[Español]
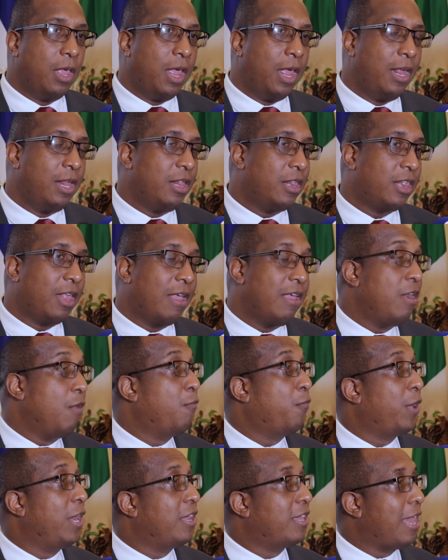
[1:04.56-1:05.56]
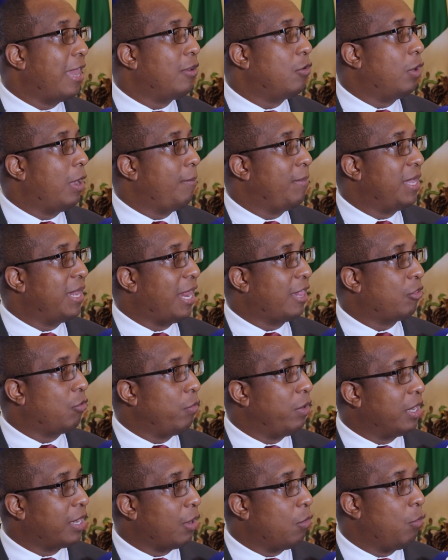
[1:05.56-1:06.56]
en seguir enfrentando la
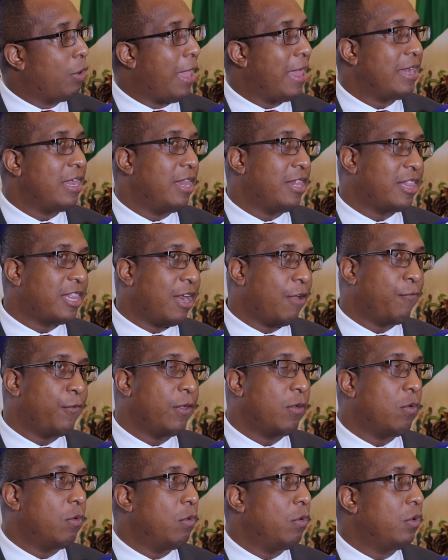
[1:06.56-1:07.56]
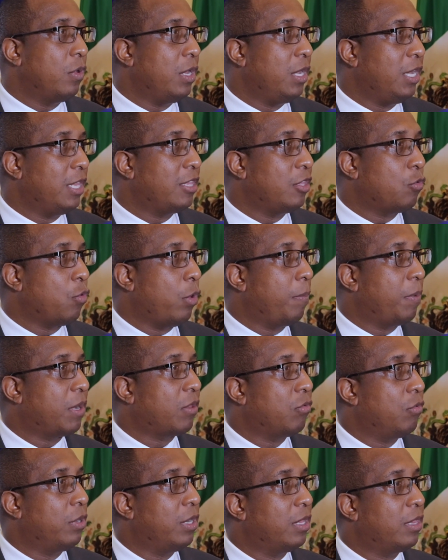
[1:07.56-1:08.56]
migración irregular y el tráfico ilícito de
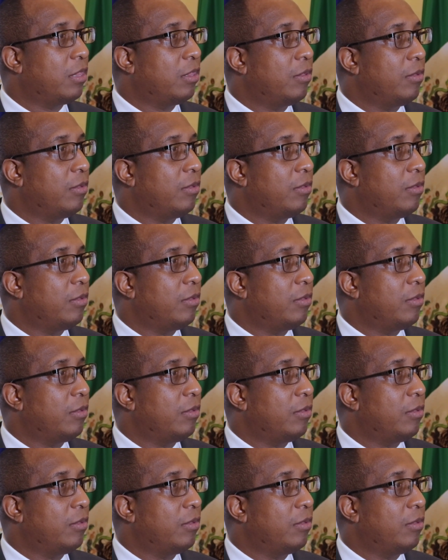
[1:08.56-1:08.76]
personas.